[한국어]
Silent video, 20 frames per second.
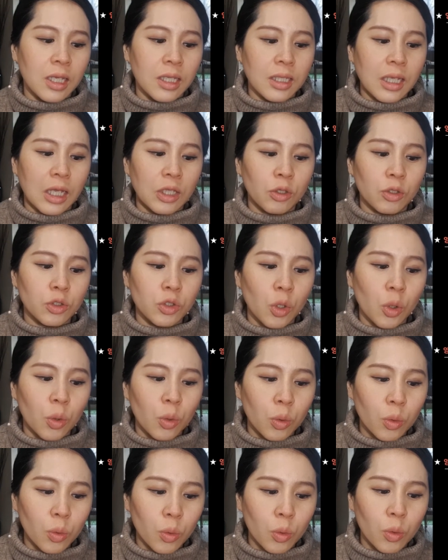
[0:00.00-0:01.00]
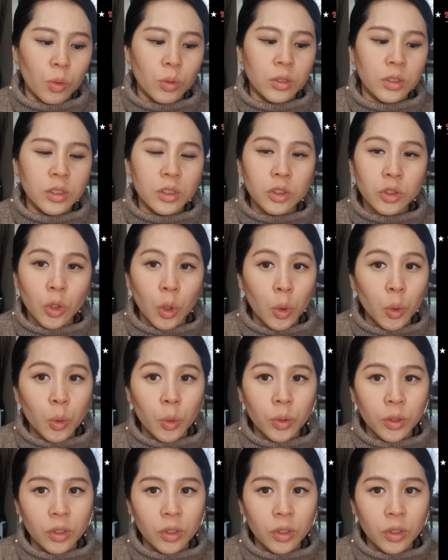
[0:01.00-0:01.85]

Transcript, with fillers: 단어 적고 뜻 적고